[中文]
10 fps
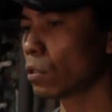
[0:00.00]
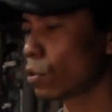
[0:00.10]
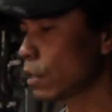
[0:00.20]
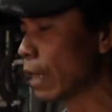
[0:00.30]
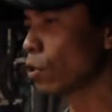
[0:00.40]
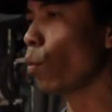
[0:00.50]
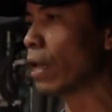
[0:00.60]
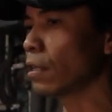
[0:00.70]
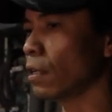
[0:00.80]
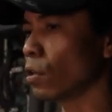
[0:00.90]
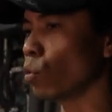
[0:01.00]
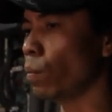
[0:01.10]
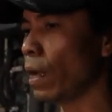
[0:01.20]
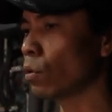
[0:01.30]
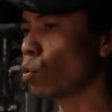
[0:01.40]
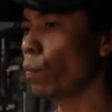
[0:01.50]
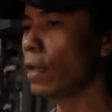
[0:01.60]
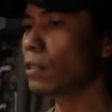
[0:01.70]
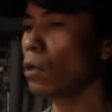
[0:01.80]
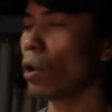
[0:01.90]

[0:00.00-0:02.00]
这样就完成了土胚。土胚之